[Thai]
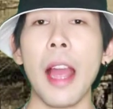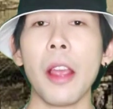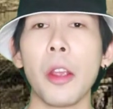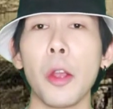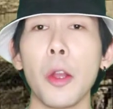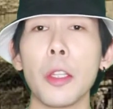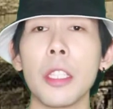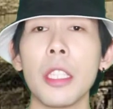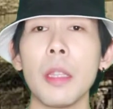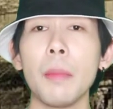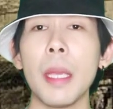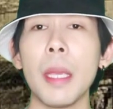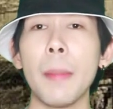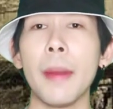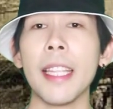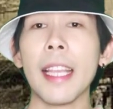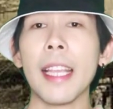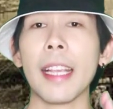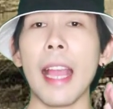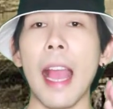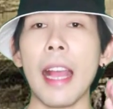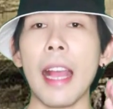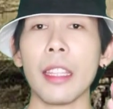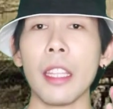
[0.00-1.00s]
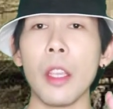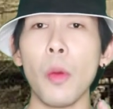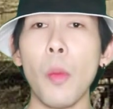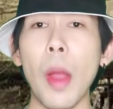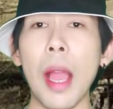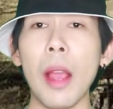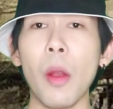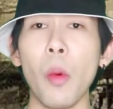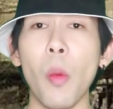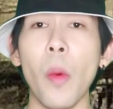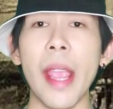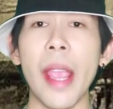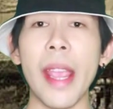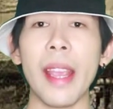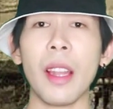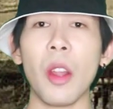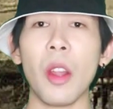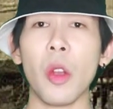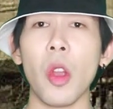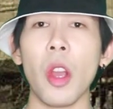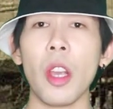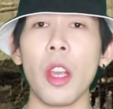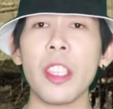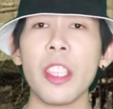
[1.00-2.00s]
ร้างก็จะมีบรรยากาศที่วังเวง
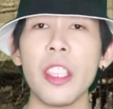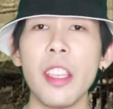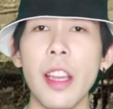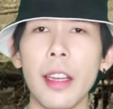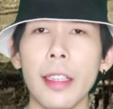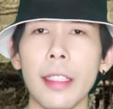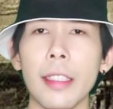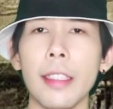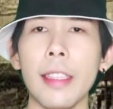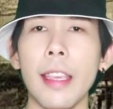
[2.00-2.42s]
แล้วก็เยือก